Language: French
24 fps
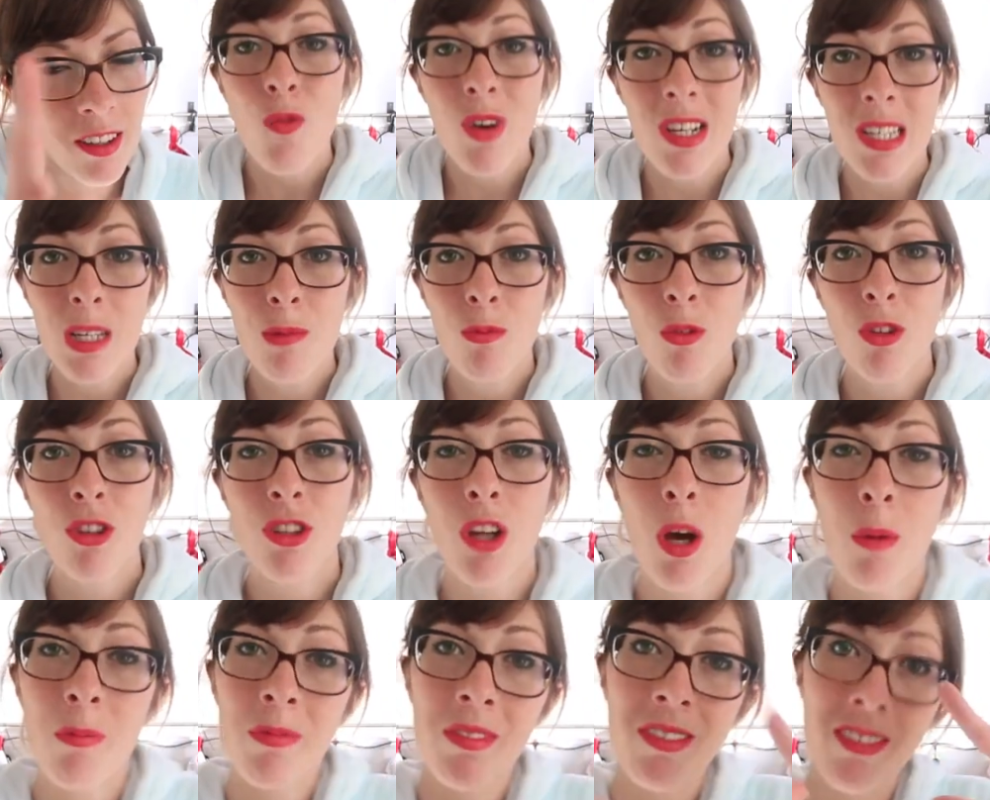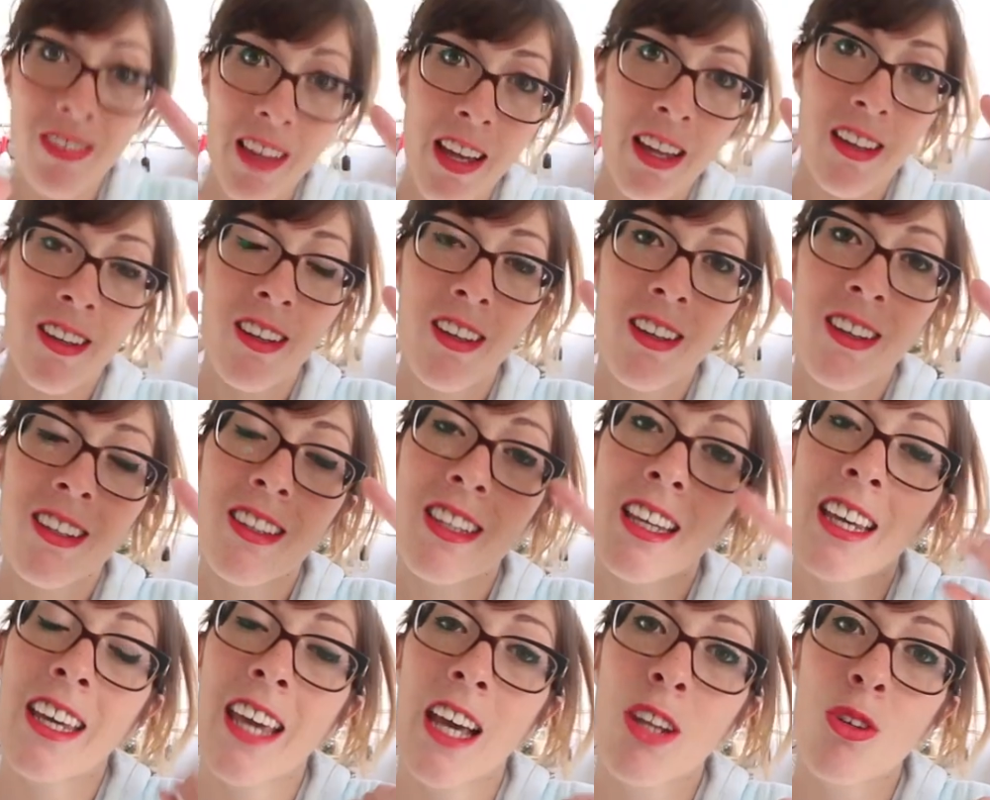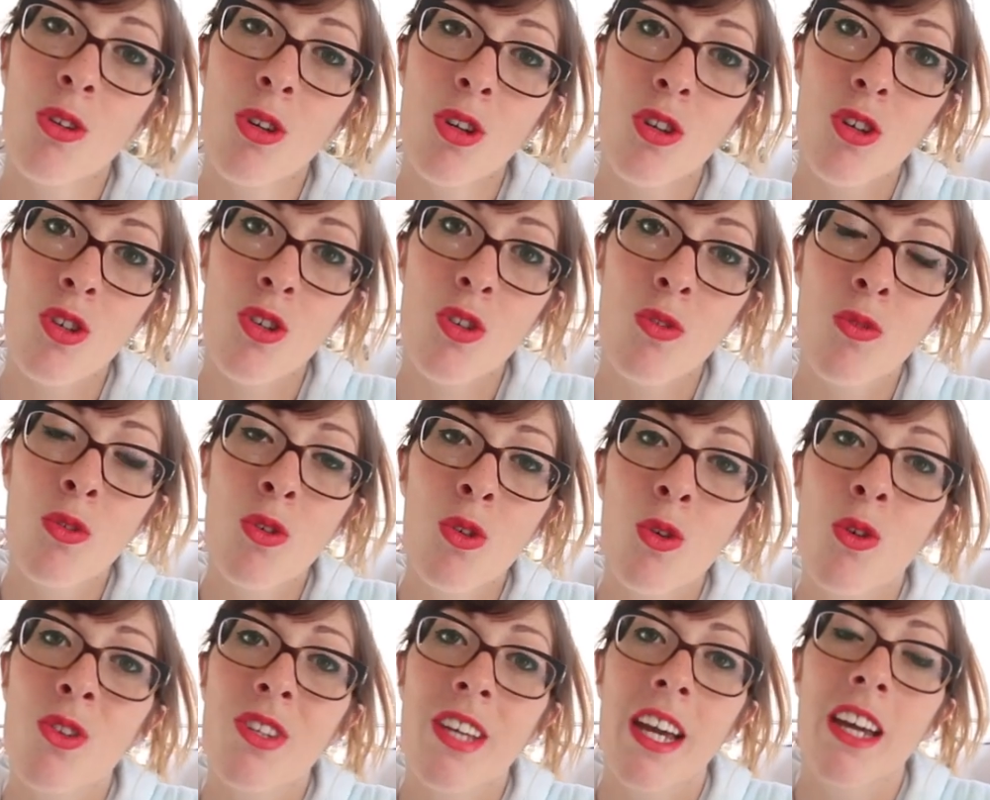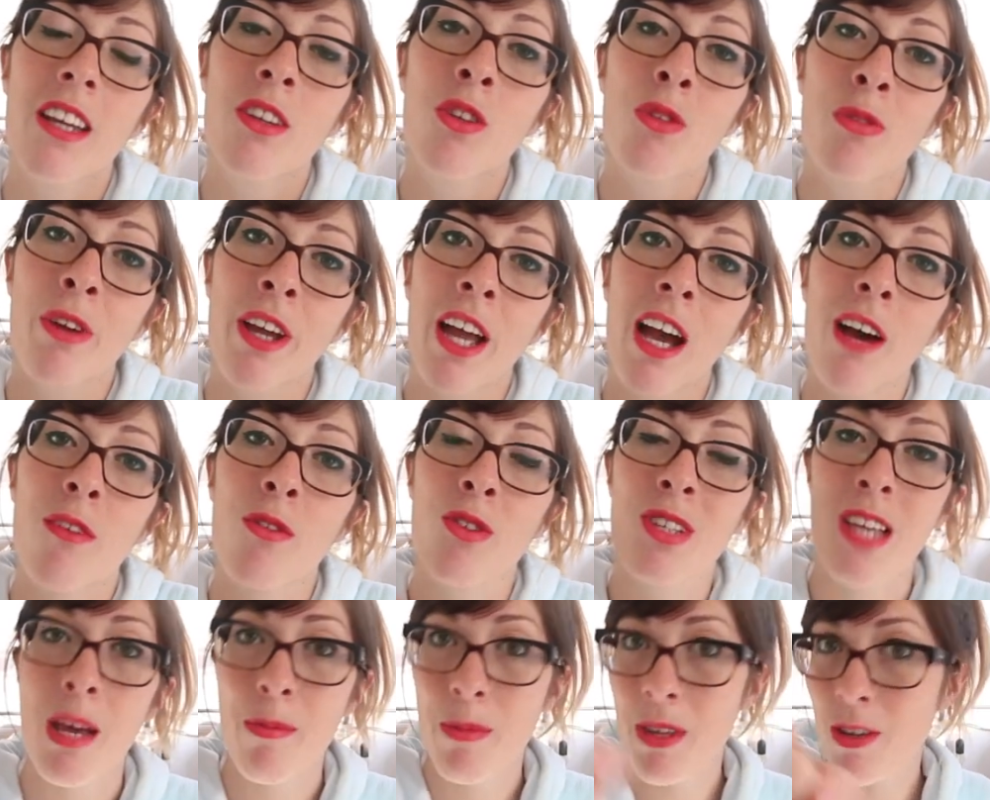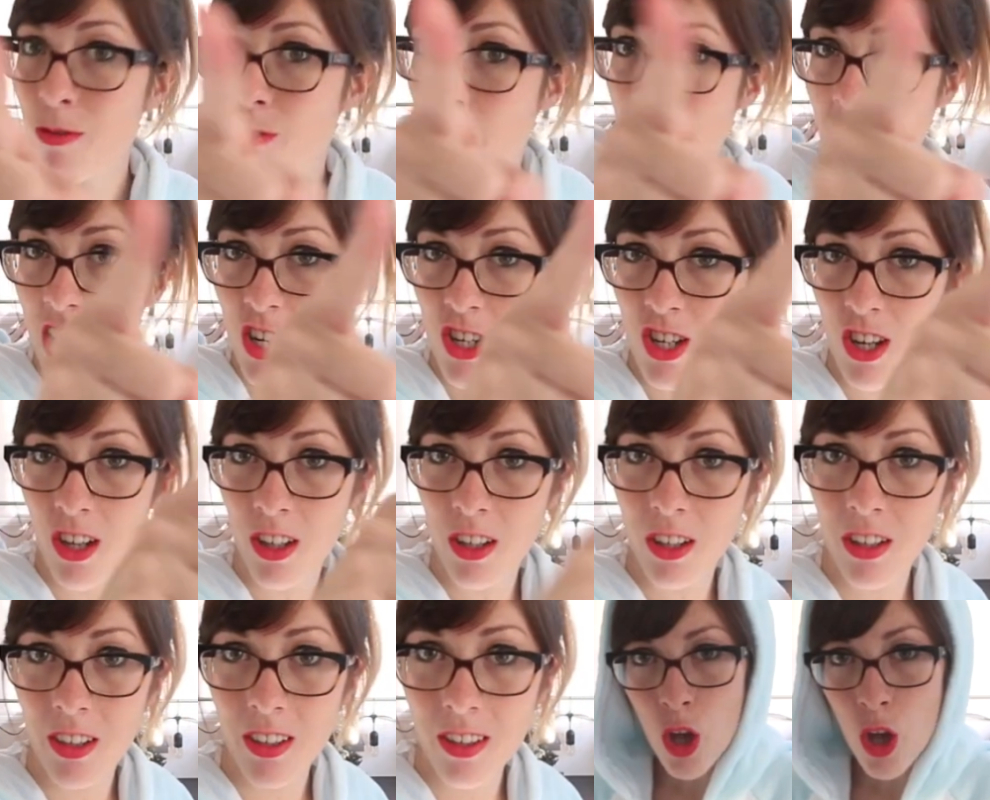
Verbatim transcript: Voici mon top 10 des cadeaux que je vous conseille d'offrir à vos amis voyageurs.